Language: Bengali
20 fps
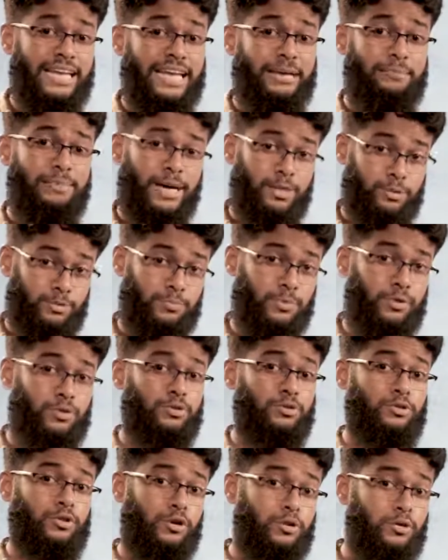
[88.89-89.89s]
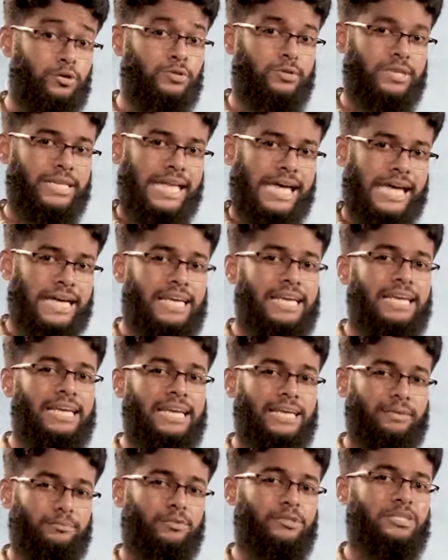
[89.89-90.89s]
এই ভারতবর্ষ দখল করে নেয়
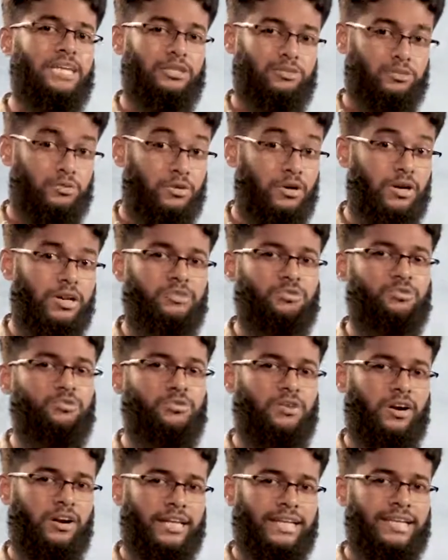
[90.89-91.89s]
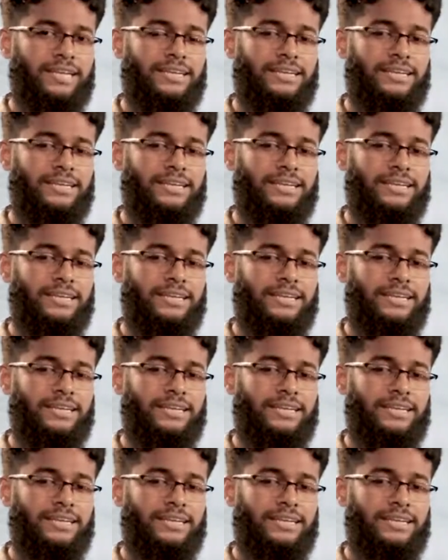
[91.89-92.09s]
এবং শাসন করা শুরু করে